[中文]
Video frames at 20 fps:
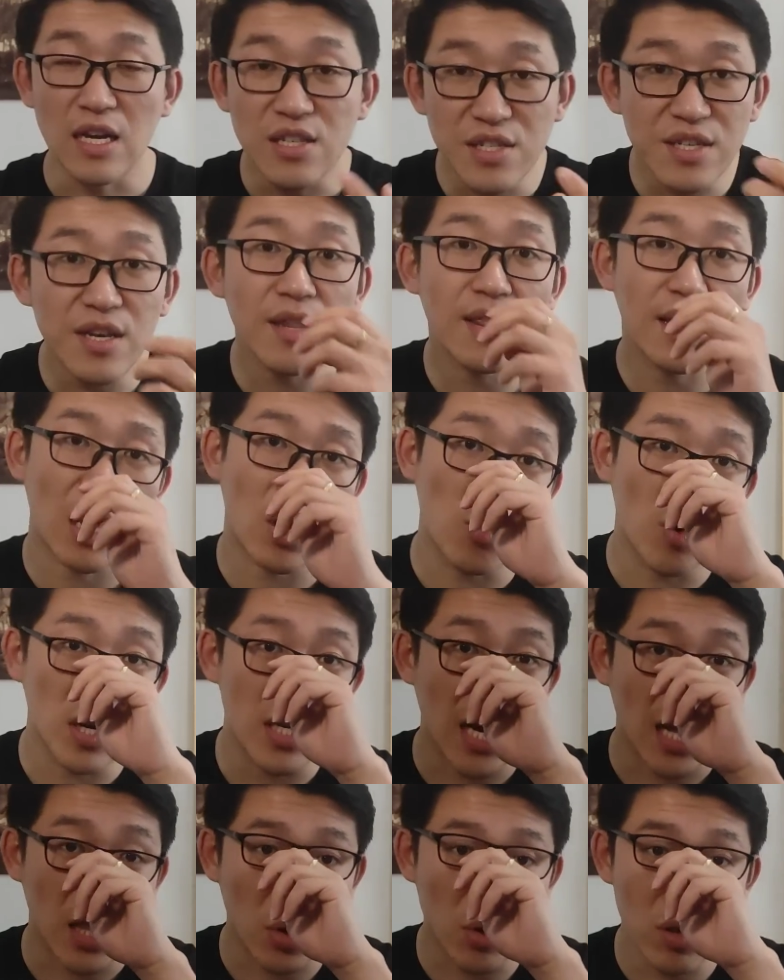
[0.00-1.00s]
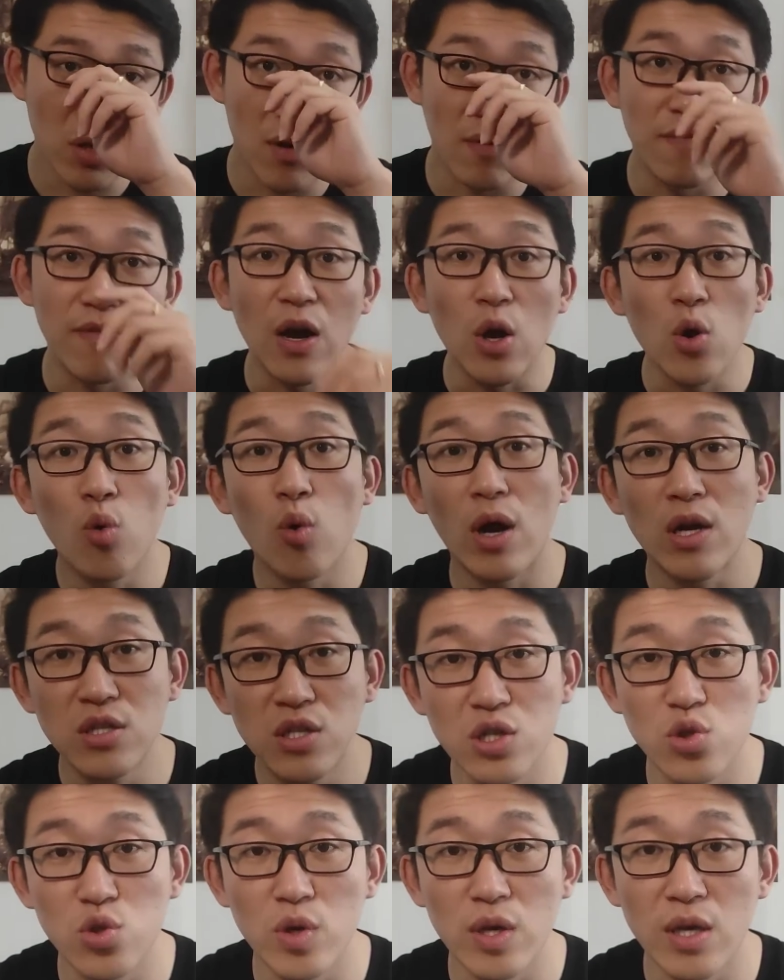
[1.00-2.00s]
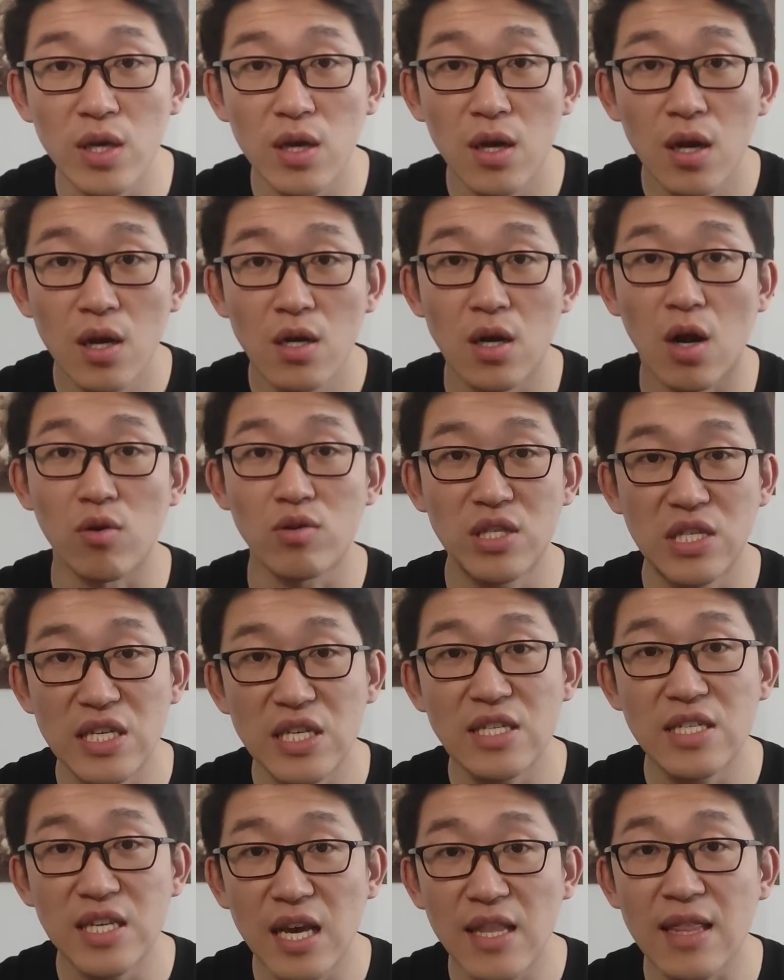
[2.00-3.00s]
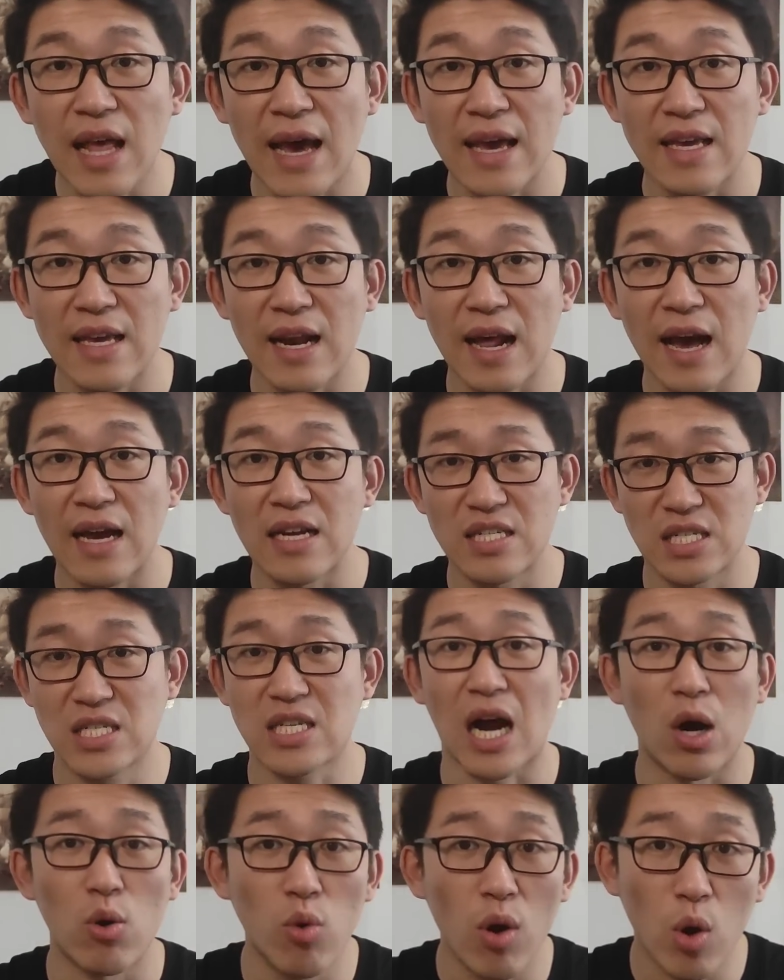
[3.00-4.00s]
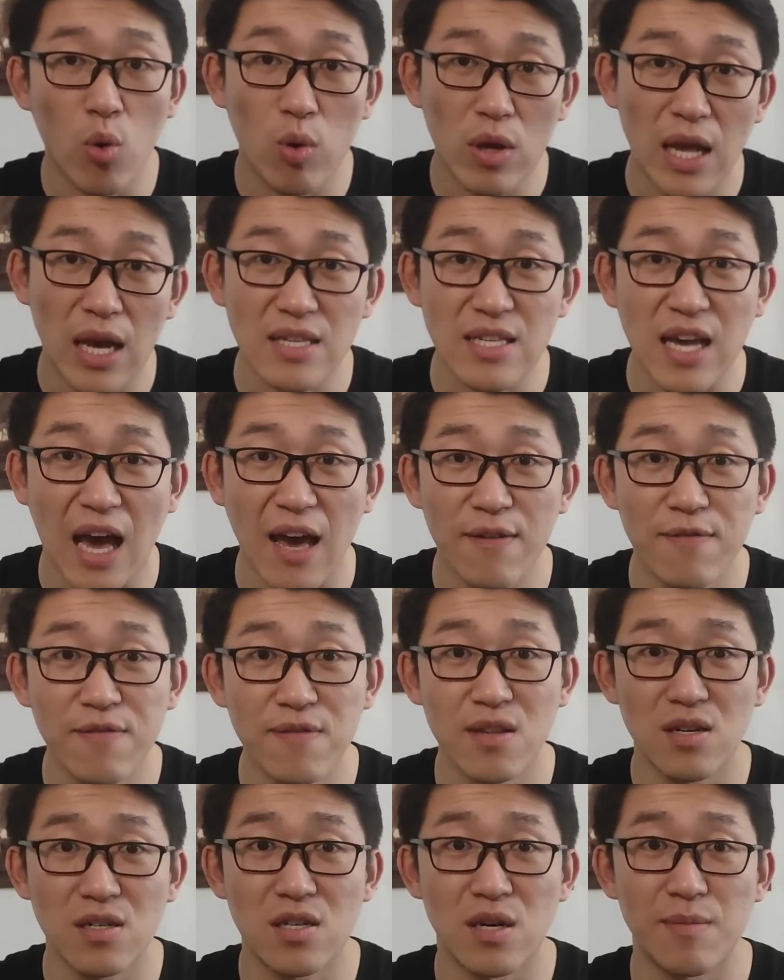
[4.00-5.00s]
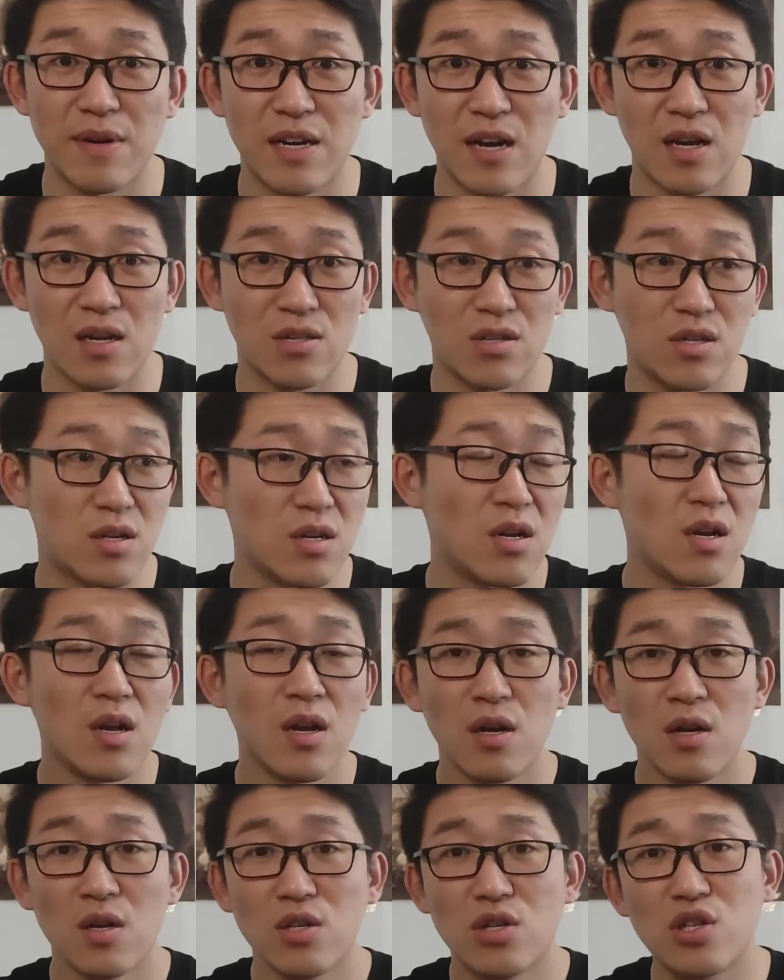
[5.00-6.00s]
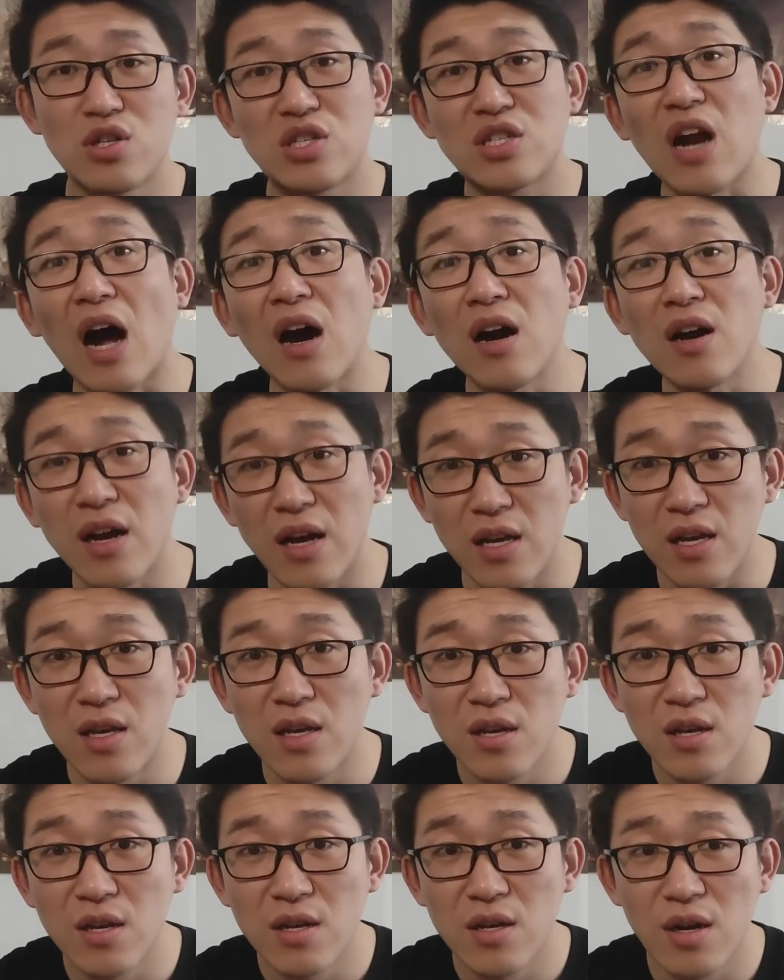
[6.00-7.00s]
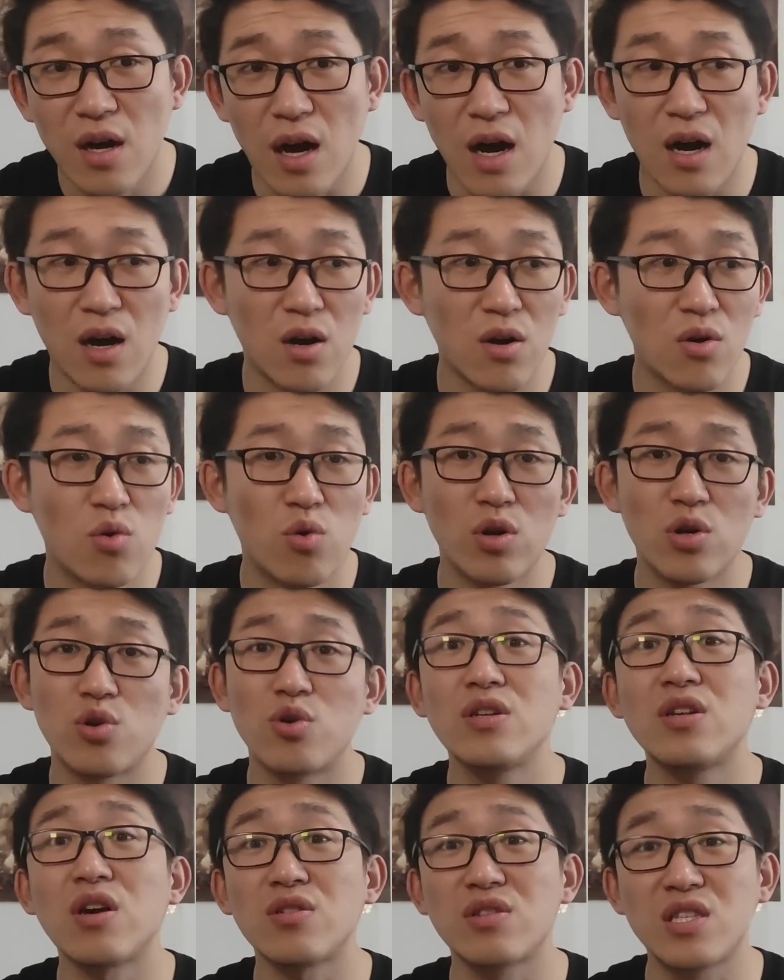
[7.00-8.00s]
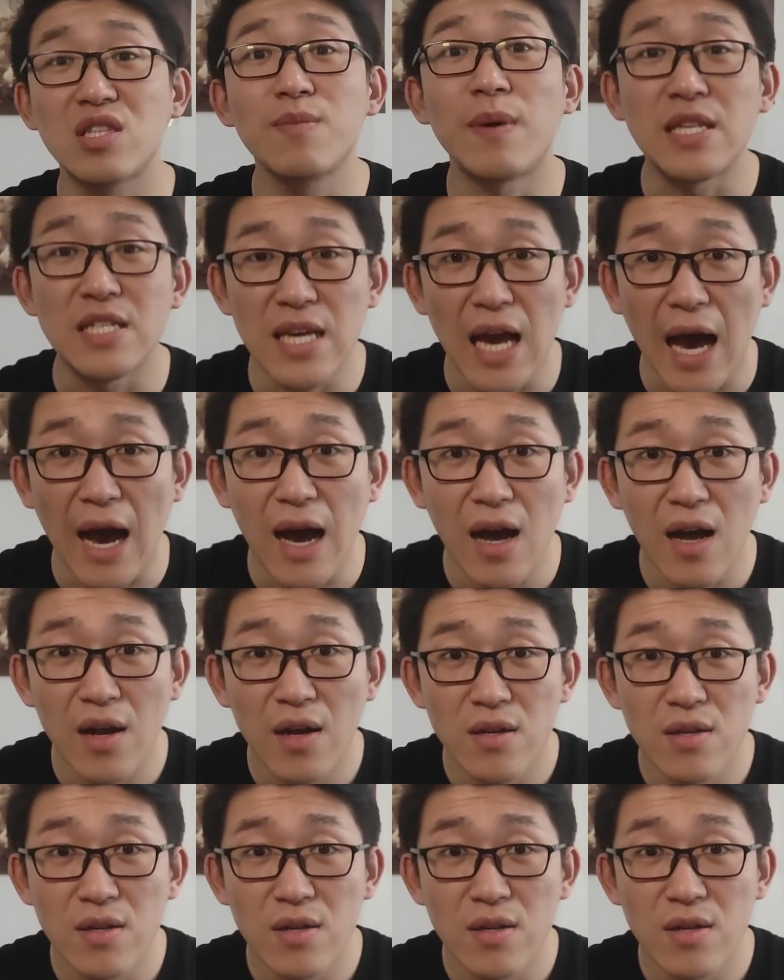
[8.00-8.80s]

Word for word: 你看，现代国家都是文官治军，然后近现代以来掌握国家财富的是什么人？是是商人啊，或者说叫资本家。